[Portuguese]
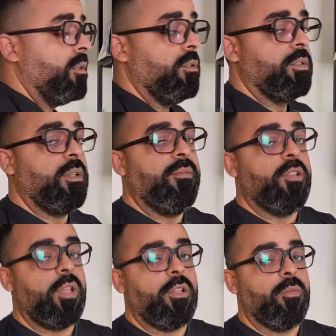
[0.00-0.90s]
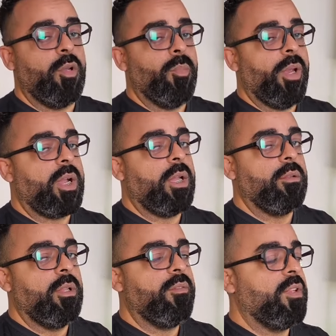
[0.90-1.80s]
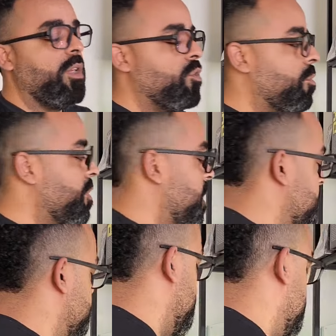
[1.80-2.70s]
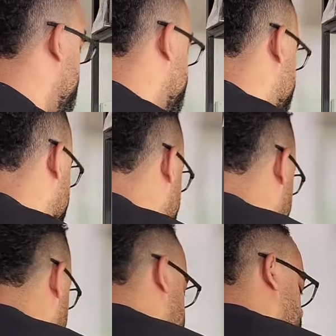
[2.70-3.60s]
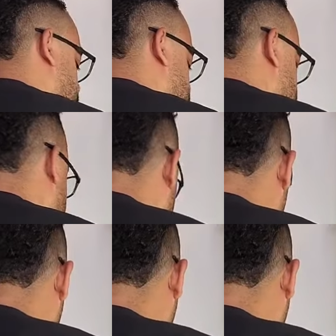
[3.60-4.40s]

Inclusive eu tenho no meu Mercado Livre na Shopee também, tá? Se você quiser, a gente